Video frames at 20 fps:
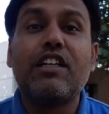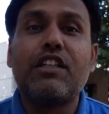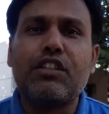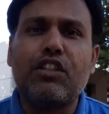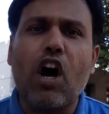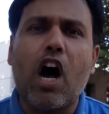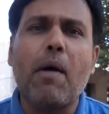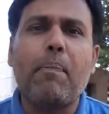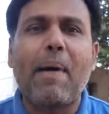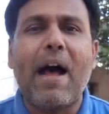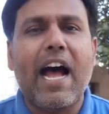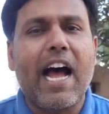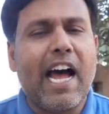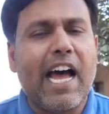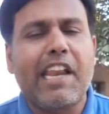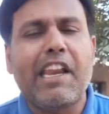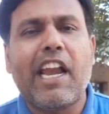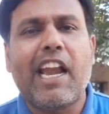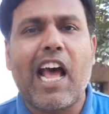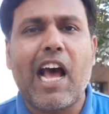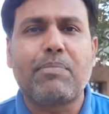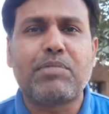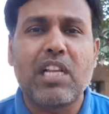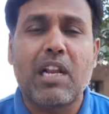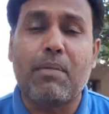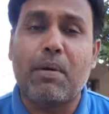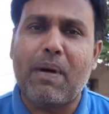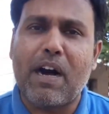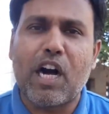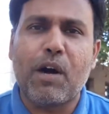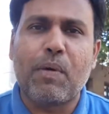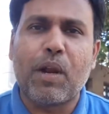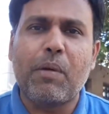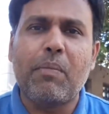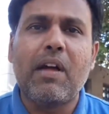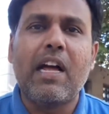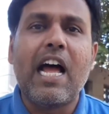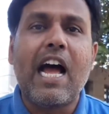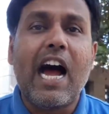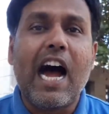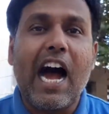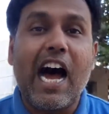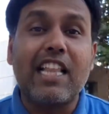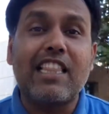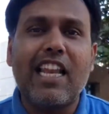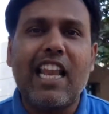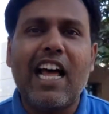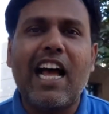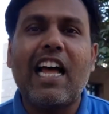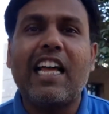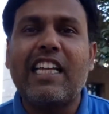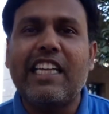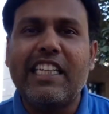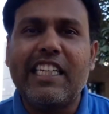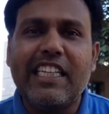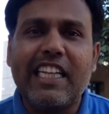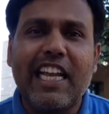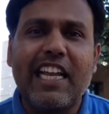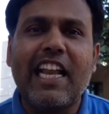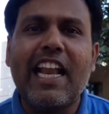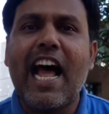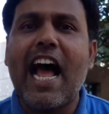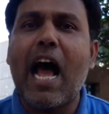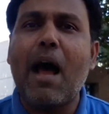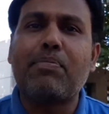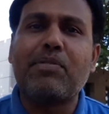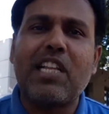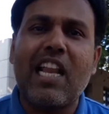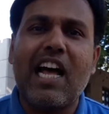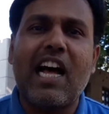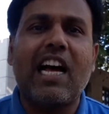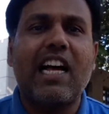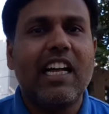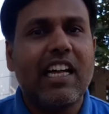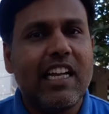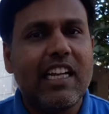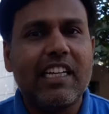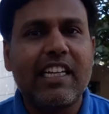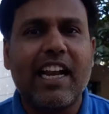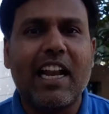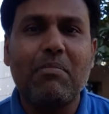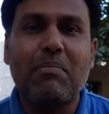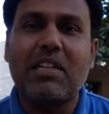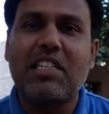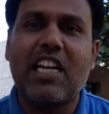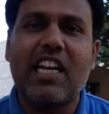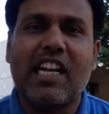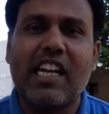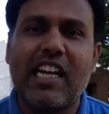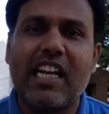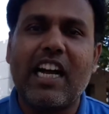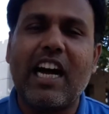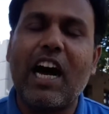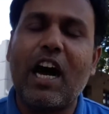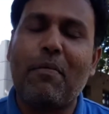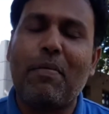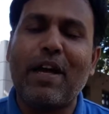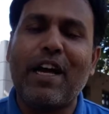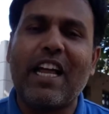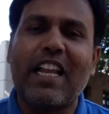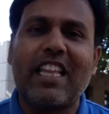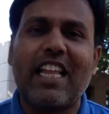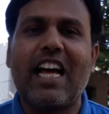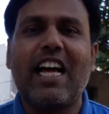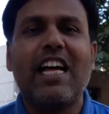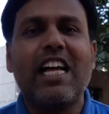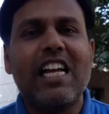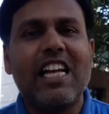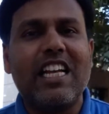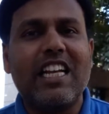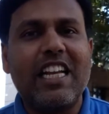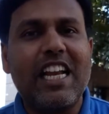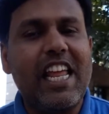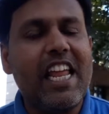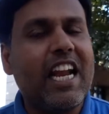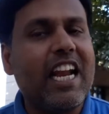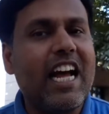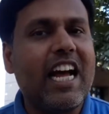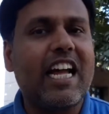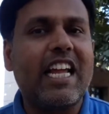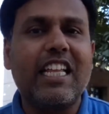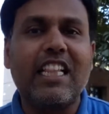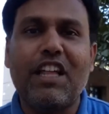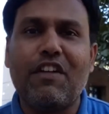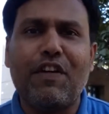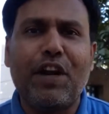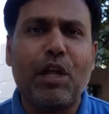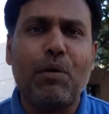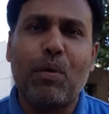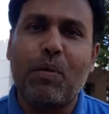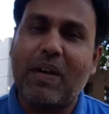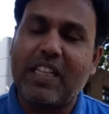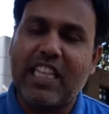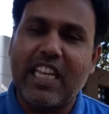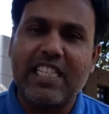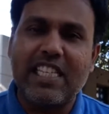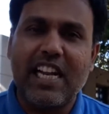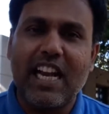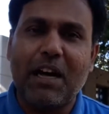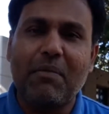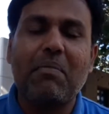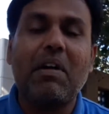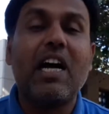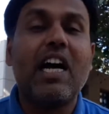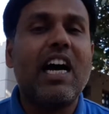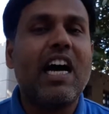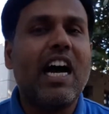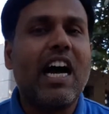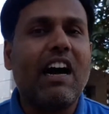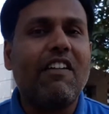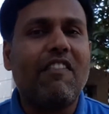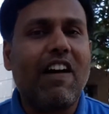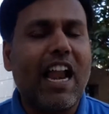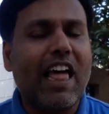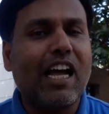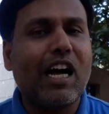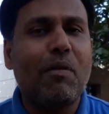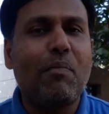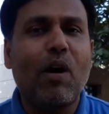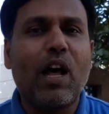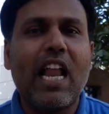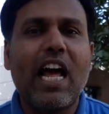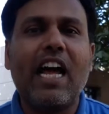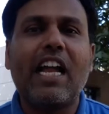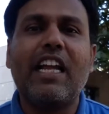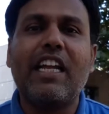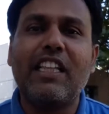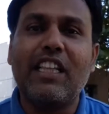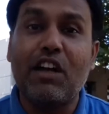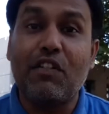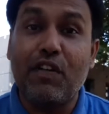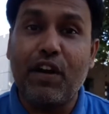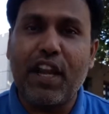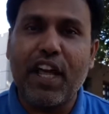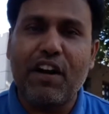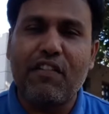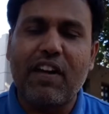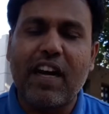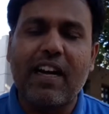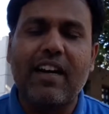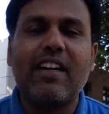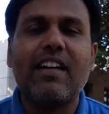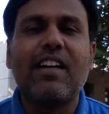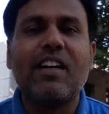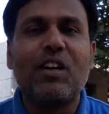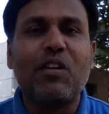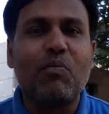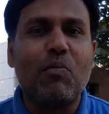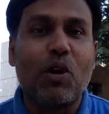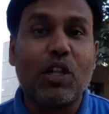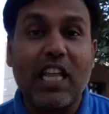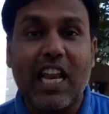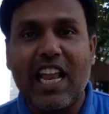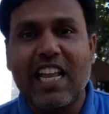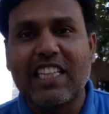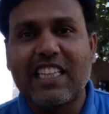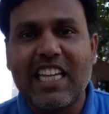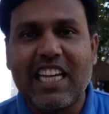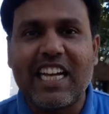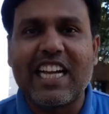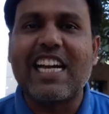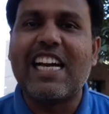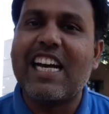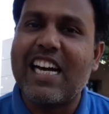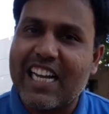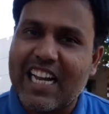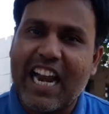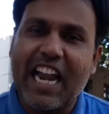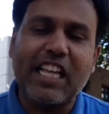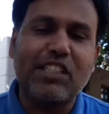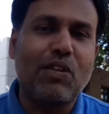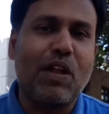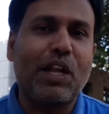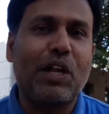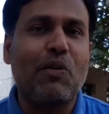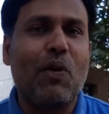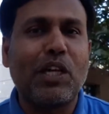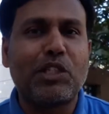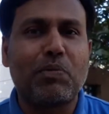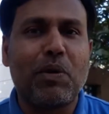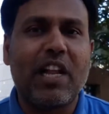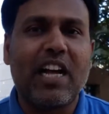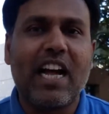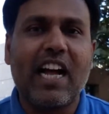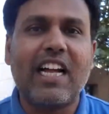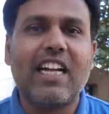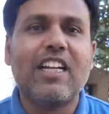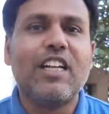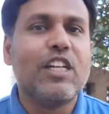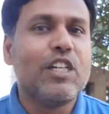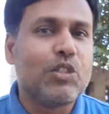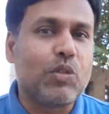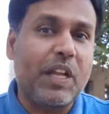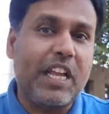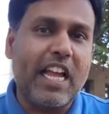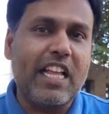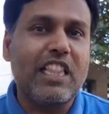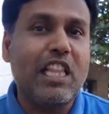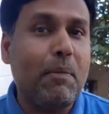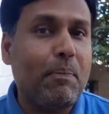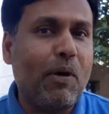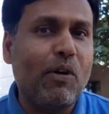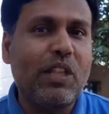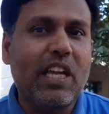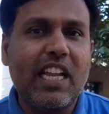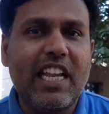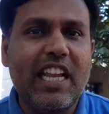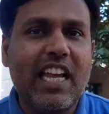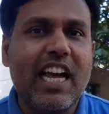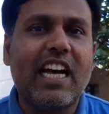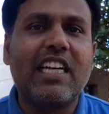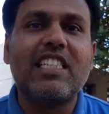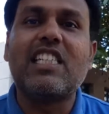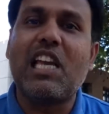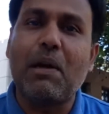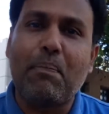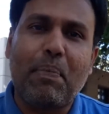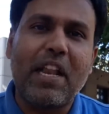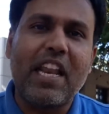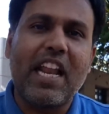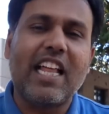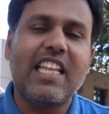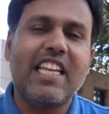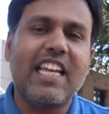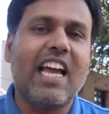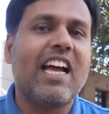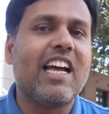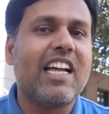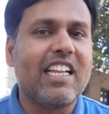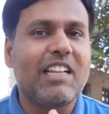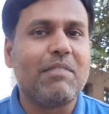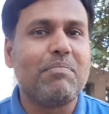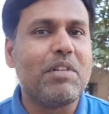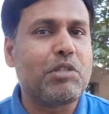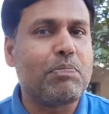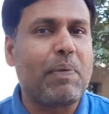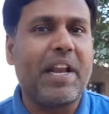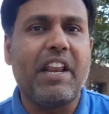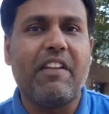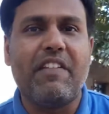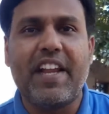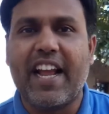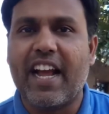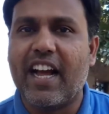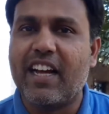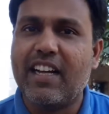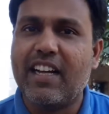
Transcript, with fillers: டாப் ஆண்ட்ராய்டு ஆப்ஸ் நம்ம பார்க்க போகிறோம் அதில் என்னென்ன ஆப்ஸ்லாம் இடம்பெற்றிருக்கு அப்படிங்கிறத நீங்கள் இந்த வீடியோ மூலமாக தெரிஞ்சுக்கலாம் வழக்கம் போல் இந்த வீடியோவை முதல்ல இருந்து கடைசி வரைக்கும் வாட்ச் பண்ணுங்கள் ஸோ எந்த பகுதியும் நீங்கள் ஸ்கிப் பண்ணிடாதீங்க மிஸ் பண்ணிடுவீங்க